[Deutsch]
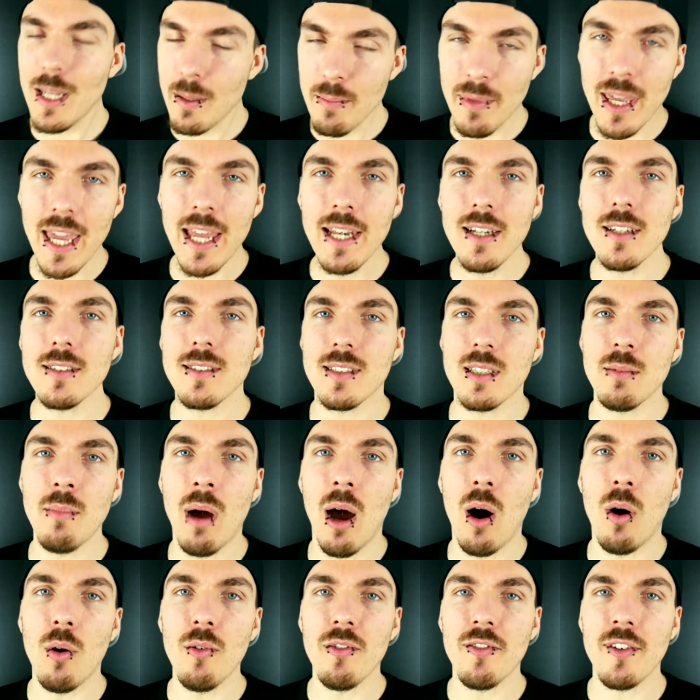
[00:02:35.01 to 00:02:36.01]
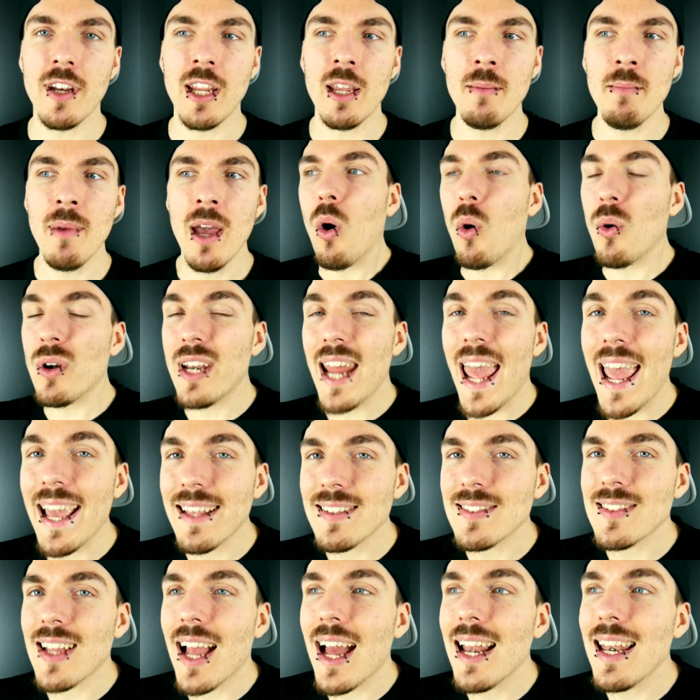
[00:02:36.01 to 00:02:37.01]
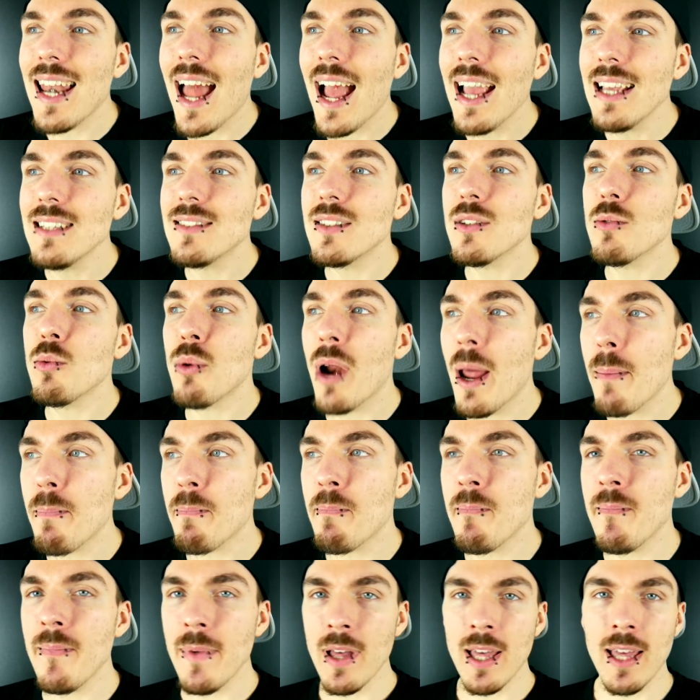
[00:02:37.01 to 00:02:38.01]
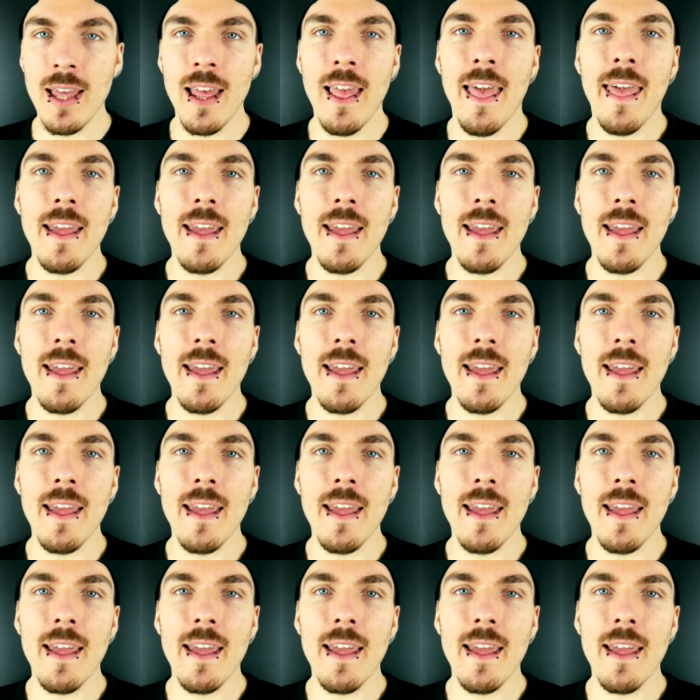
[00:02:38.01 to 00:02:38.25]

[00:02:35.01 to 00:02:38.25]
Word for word: im Kinderzimmer aufnehmen und extra leise rappen,